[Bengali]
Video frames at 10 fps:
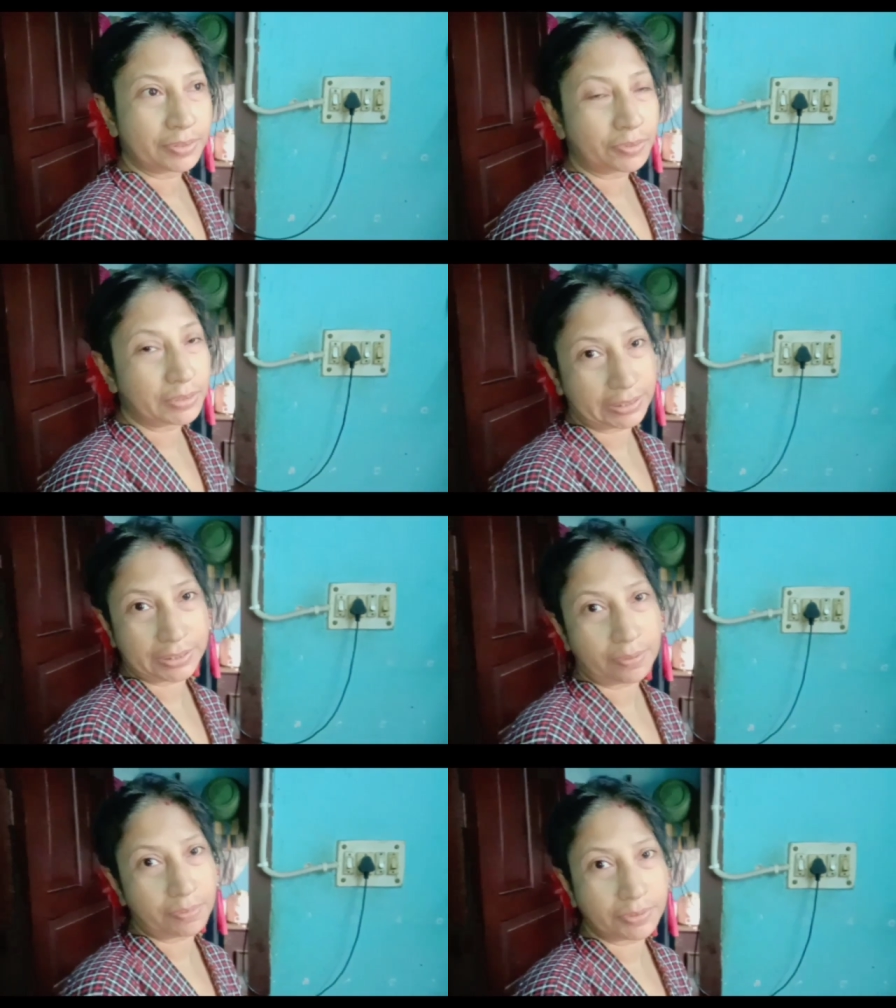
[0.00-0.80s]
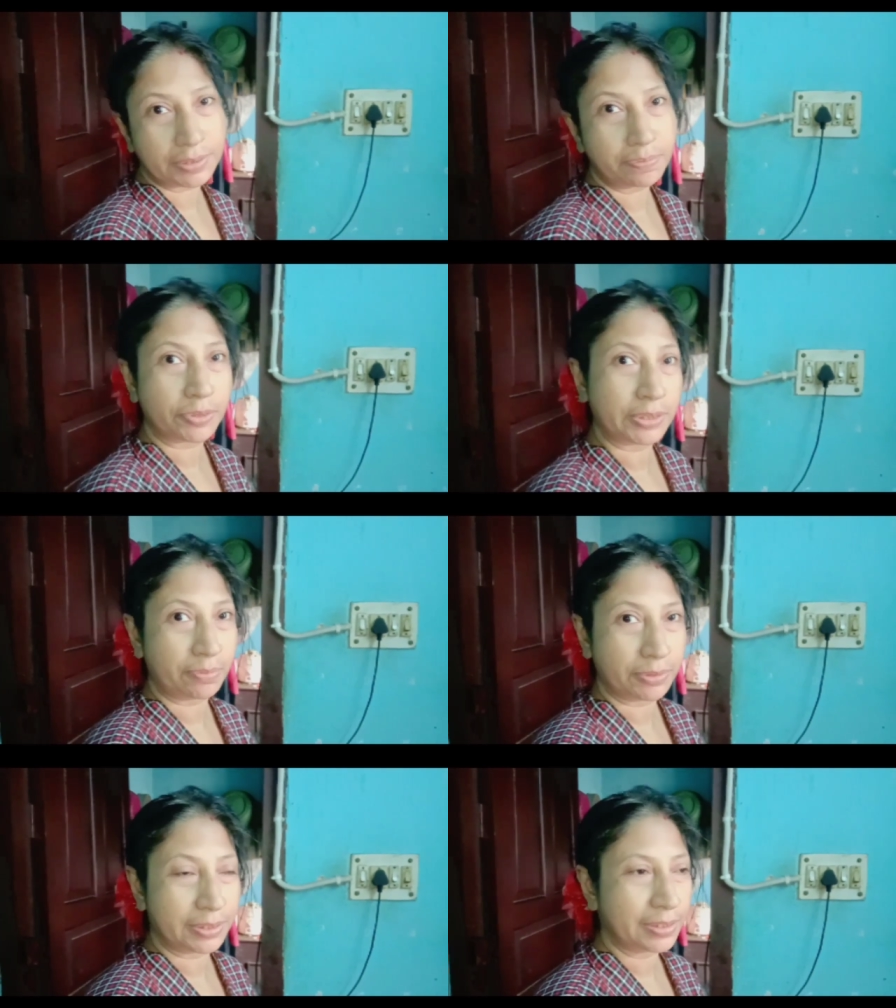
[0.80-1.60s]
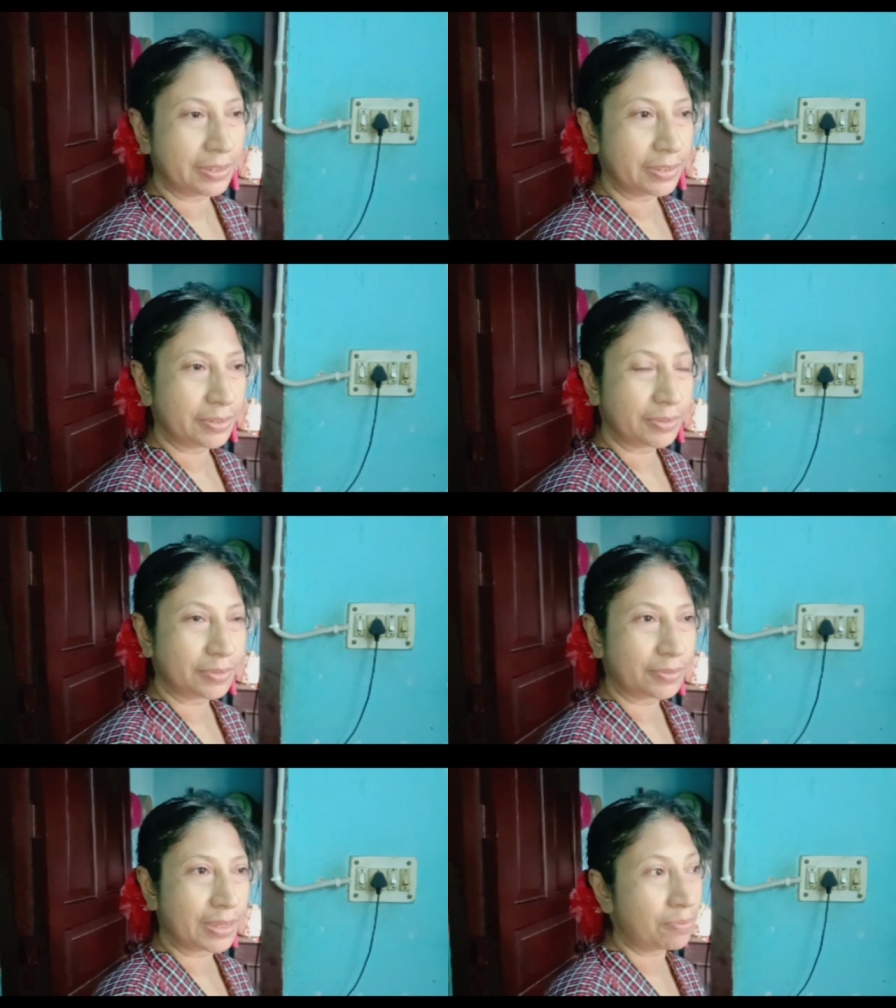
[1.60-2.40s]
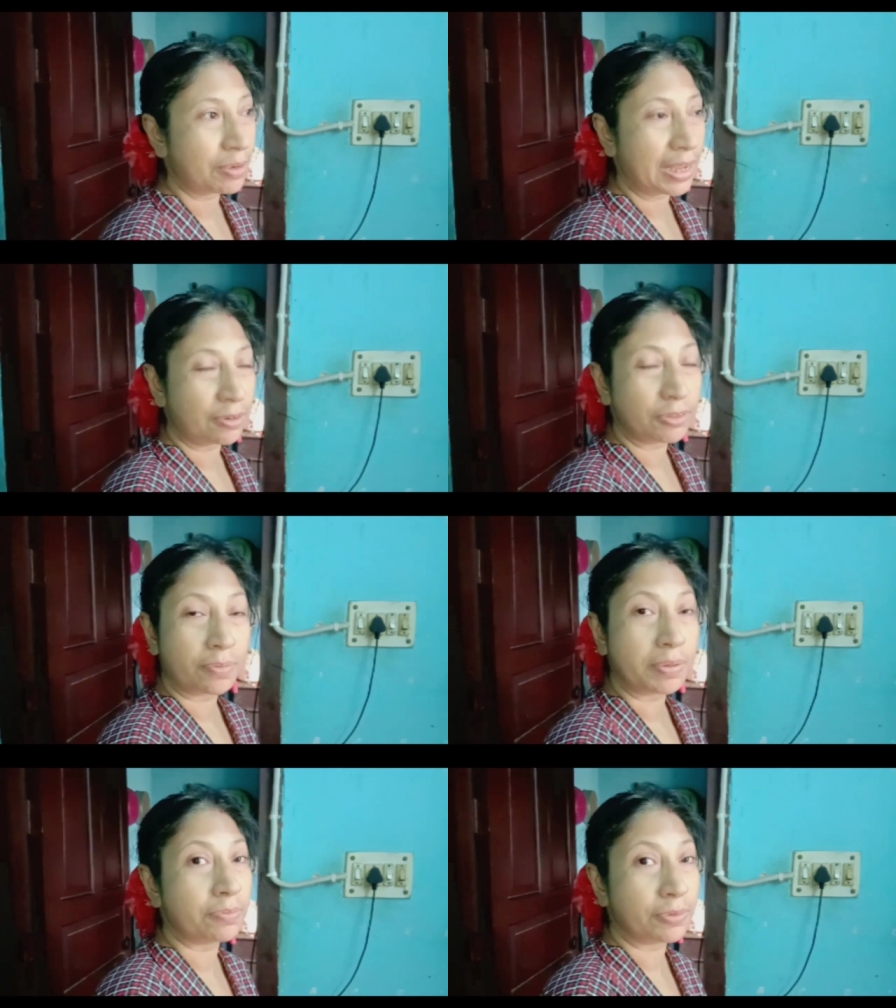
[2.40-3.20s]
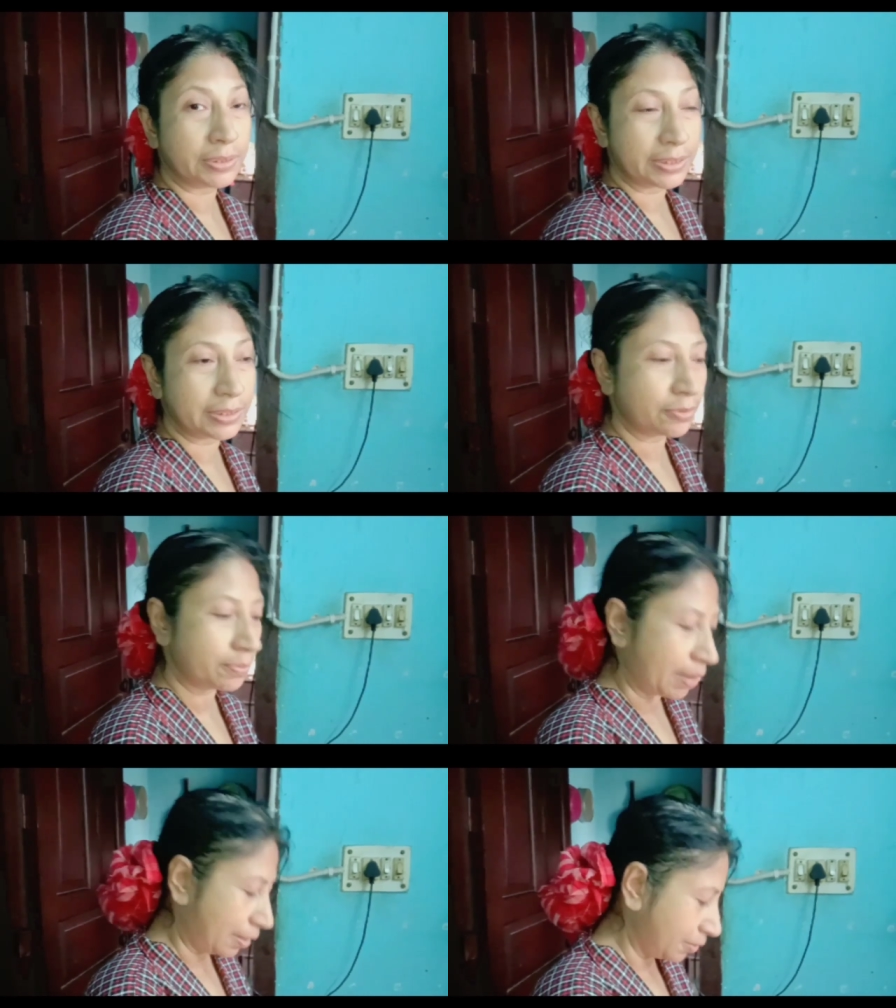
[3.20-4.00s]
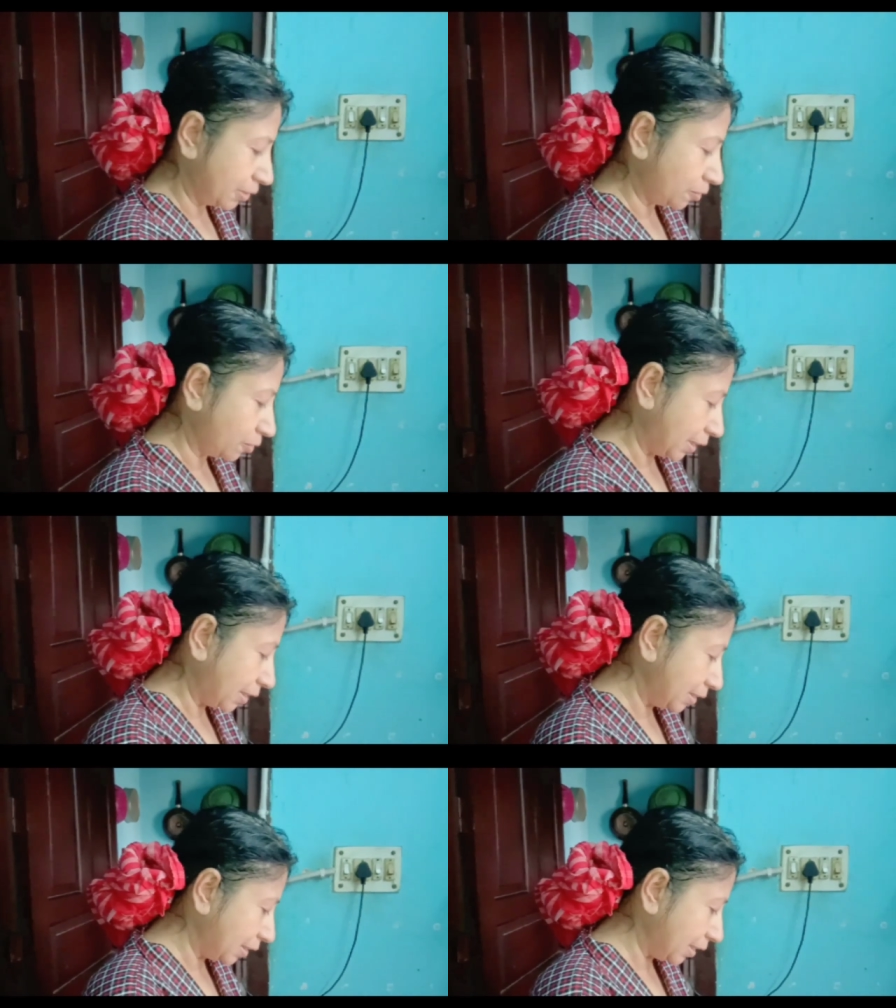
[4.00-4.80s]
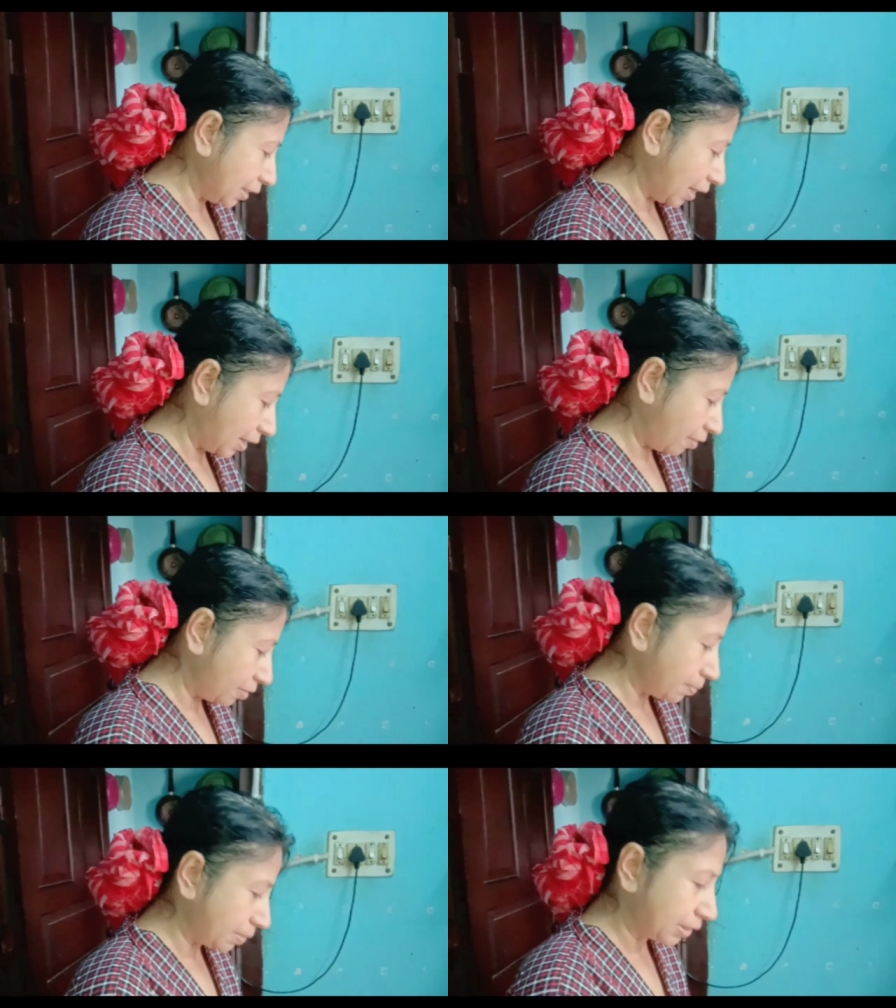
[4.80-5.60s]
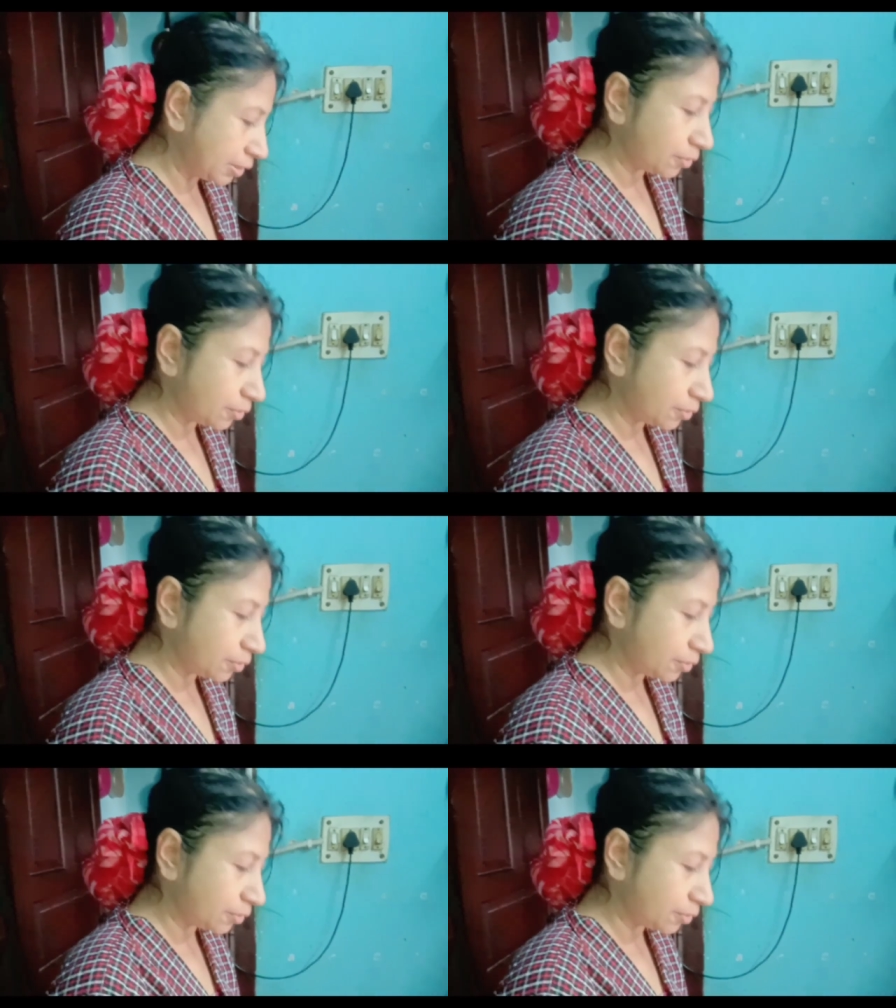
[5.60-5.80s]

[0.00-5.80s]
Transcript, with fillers: তো দেখতে যাবো হচ্ছে প্রজাপতি তো কেমন লাগলো সবাই বলছে যে খুব ভালো হয়েছে তো দেখিনি কি কি রান্না হয়েছে বেশি কিছু